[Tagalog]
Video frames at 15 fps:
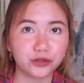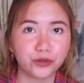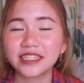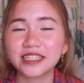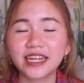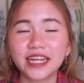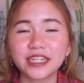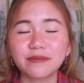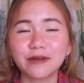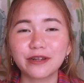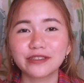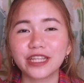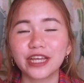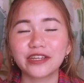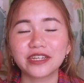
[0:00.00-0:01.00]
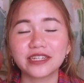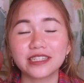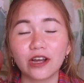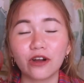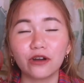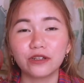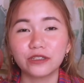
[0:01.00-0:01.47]
So, see guys, meron tayong
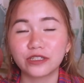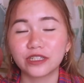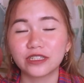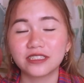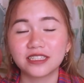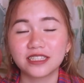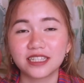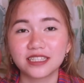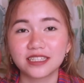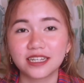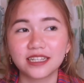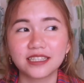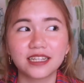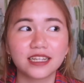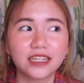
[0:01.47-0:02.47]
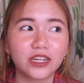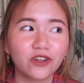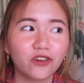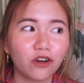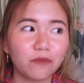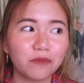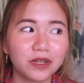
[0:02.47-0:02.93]
isang concerned citizen na
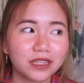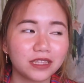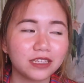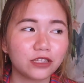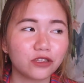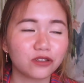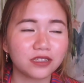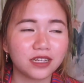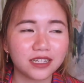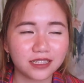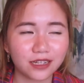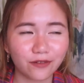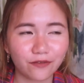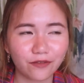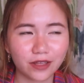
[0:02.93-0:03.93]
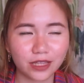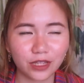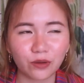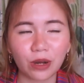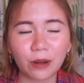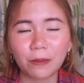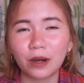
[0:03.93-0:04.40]
nag-comment dito sa isang
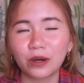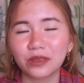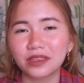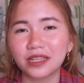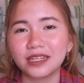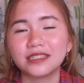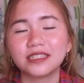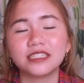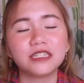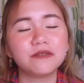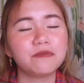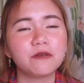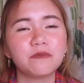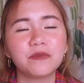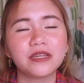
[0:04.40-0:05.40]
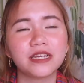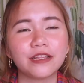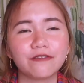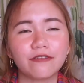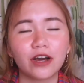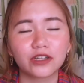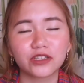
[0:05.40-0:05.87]
video about din sa GPP
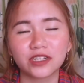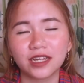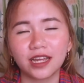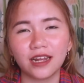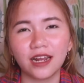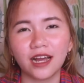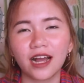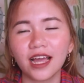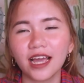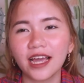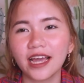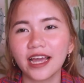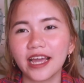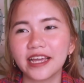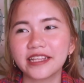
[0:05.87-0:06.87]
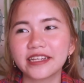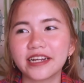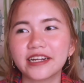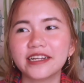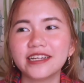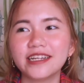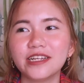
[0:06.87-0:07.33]
and Factory Unlock. And
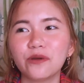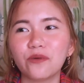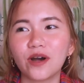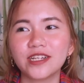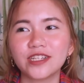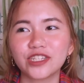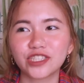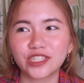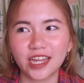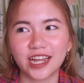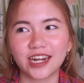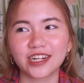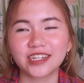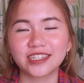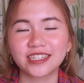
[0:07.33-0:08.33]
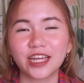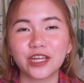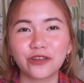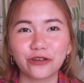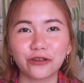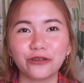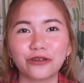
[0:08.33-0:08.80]
I really wanna share sa
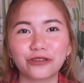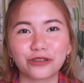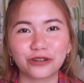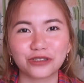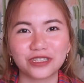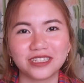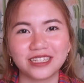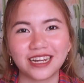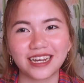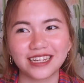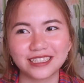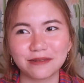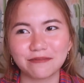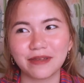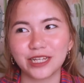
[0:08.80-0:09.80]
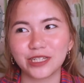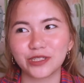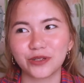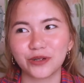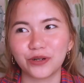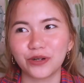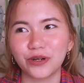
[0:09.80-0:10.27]
inyo yung thoughts niya kasi
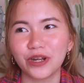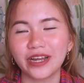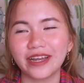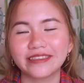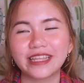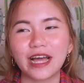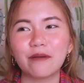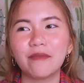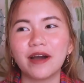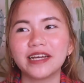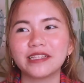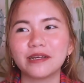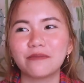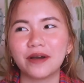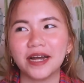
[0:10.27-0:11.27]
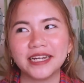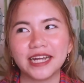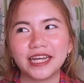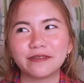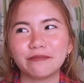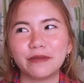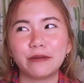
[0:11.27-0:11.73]
medyo tama
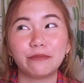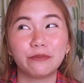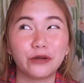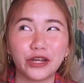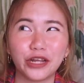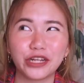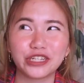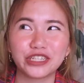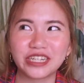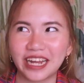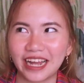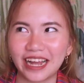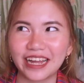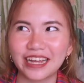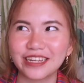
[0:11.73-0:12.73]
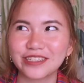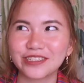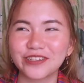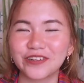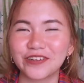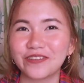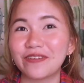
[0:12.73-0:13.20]
naman at may point siya
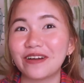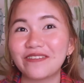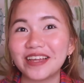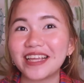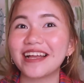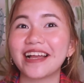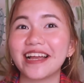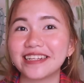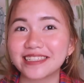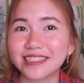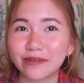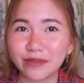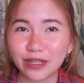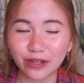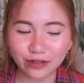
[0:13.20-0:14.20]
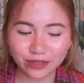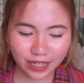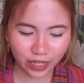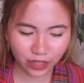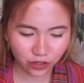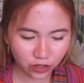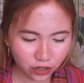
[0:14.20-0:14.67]
So, mamaya guys, sasabihin ko
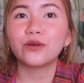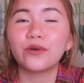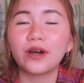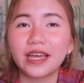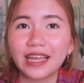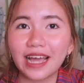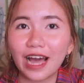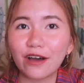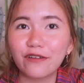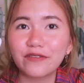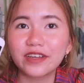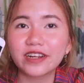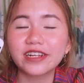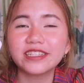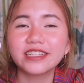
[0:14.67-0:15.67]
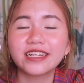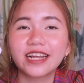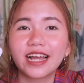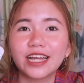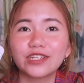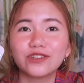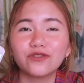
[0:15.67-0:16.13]
sa inyo. So, I have here na
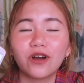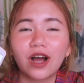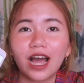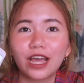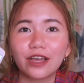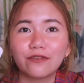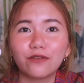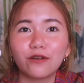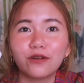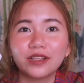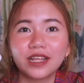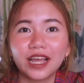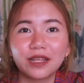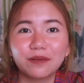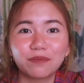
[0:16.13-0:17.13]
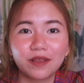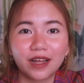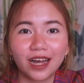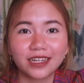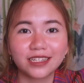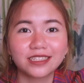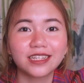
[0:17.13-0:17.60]
guys yung iPhone 8
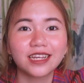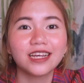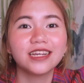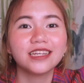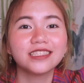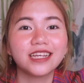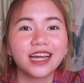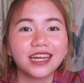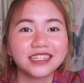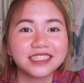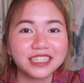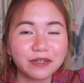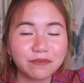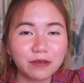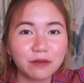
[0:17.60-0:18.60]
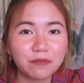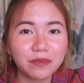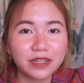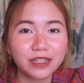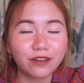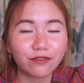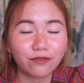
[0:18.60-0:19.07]
Plus na
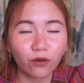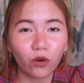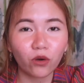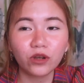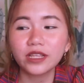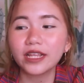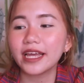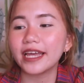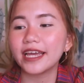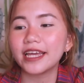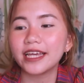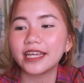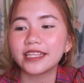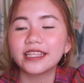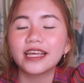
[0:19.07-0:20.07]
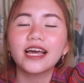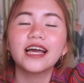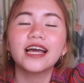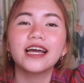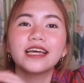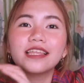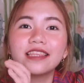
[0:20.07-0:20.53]
GPP na phone. And
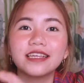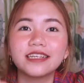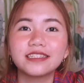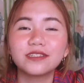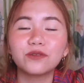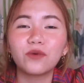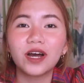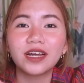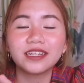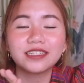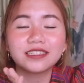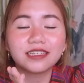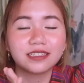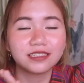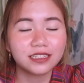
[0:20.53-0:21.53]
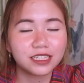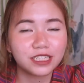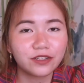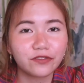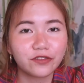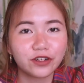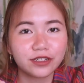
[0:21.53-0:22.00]
this one is the
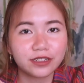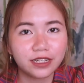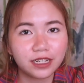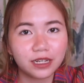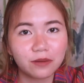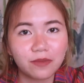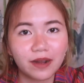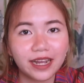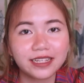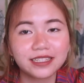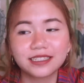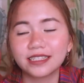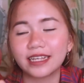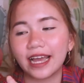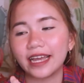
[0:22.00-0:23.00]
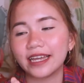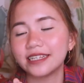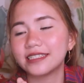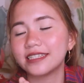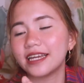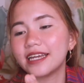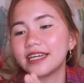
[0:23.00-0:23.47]
64GB
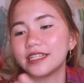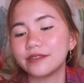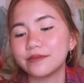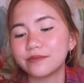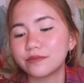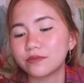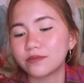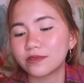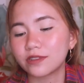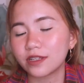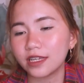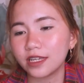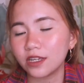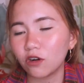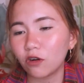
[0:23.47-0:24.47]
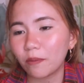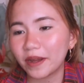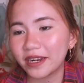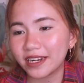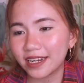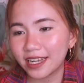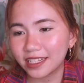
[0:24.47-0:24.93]
guys. And
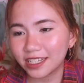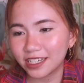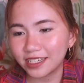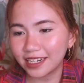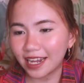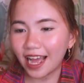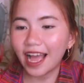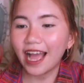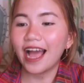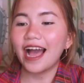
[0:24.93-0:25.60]
i-open na natin siya.